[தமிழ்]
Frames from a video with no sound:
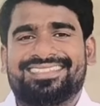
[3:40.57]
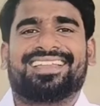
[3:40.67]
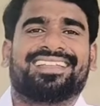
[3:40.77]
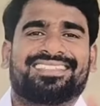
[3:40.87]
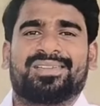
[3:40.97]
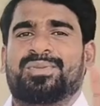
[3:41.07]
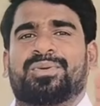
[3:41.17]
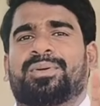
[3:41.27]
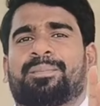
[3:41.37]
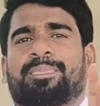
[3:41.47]
எந்த
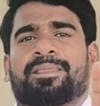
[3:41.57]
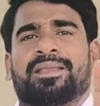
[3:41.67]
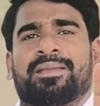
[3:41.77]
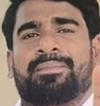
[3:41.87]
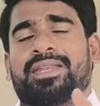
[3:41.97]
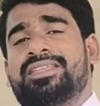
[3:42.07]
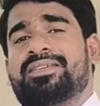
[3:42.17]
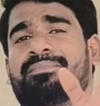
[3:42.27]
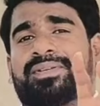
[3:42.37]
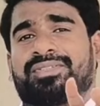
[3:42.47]
இடத்துலையும்
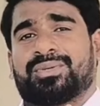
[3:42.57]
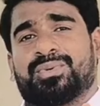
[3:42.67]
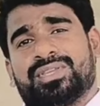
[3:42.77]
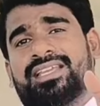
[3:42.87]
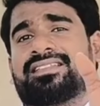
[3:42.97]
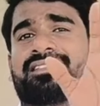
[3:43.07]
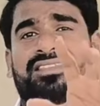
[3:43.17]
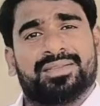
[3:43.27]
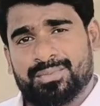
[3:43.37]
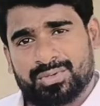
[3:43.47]
பெண்ணியம் பேசக்கூடிய இந்த
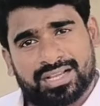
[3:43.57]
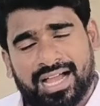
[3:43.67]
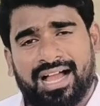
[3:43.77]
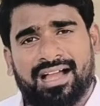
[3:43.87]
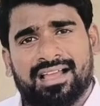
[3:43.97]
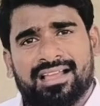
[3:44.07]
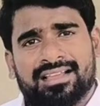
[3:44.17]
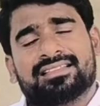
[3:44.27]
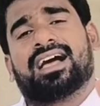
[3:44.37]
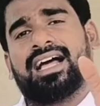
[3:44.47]
திமுக
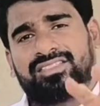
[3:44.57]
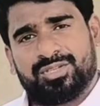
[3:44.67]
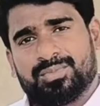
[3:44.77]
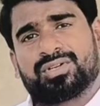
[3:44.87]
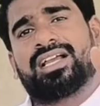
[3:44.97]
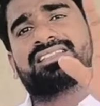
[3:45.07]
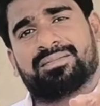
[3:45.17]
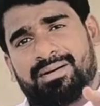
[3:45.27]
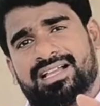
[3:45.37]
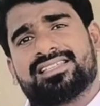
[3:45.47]
இந்த அதிமுக
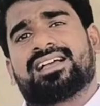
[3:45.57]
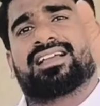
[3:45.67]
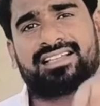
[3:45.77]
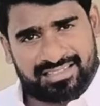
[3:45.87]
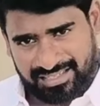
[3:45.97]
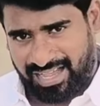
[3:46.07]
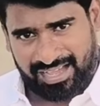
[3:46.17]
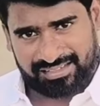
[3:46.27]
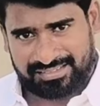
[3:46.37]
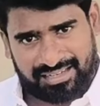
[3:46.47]
இந்த பாஜக இந்த
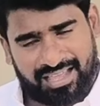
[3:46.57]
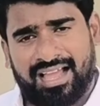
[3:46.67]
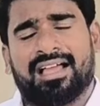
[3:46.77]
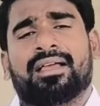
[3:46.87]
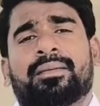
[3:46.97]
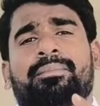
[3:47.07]
காங்கிரஸ் எல்லாம்